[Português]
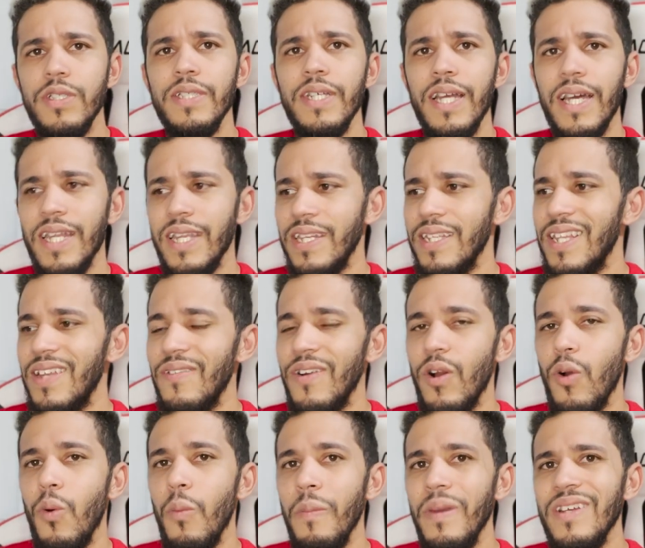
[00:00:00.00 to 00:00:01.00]
a galera tava
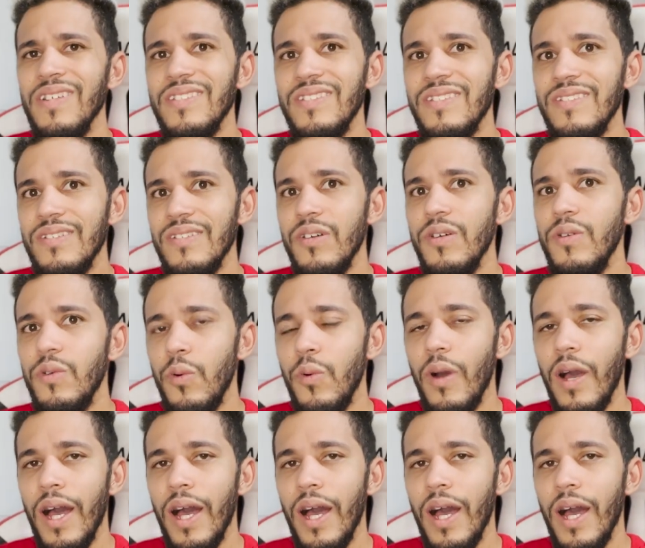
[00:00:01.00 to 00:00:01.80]
começando